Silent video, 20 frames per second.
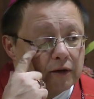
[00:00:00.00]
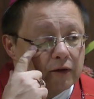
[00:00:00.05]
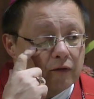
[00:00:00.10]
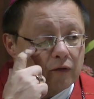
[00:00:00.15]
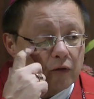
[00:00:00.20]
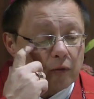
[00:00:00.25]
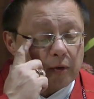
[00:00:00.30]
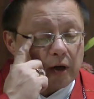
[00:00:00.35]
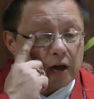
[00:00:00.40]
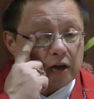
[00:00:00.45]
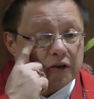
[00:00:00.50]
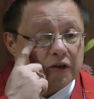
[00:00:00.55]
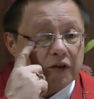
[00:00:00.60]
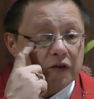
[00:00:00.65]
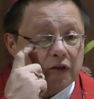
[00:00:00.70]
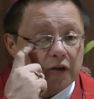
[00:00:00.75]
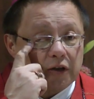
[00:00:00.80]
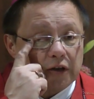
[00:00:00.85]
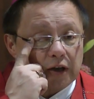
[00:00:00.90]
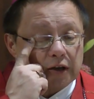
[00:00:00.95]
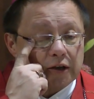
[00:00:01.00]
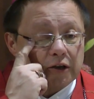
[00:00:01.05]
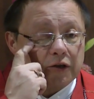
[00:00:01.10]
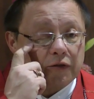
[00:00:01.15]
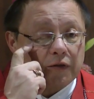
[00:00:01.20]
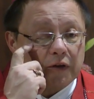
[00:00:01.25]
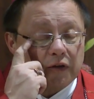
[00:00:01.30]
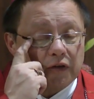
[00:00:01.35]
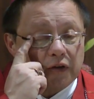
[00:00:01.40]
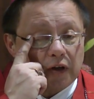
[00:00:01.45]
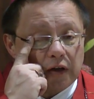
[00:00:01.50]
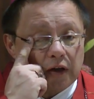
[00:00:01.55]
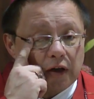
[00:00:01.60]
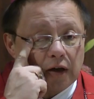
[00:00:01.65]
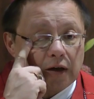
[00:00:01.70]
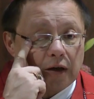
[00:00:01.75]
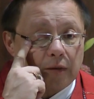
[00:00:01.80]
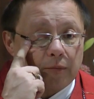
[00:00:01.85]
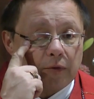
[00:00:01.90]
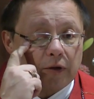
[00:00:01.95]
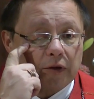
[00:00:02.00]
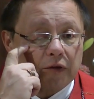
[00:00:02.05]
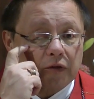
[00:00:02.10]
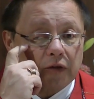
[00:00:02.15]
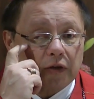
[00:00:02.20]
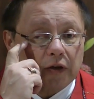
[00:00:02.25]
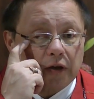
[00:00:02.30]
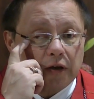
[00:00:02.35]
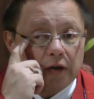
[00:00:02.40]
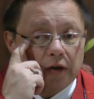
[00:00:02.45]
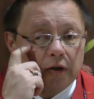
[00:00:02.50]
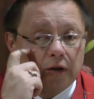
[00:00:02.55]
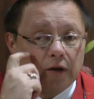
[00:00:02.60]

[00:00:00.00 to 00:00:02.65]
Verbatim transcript: Wyobrażacie sobie takie święcenia kapłańskie?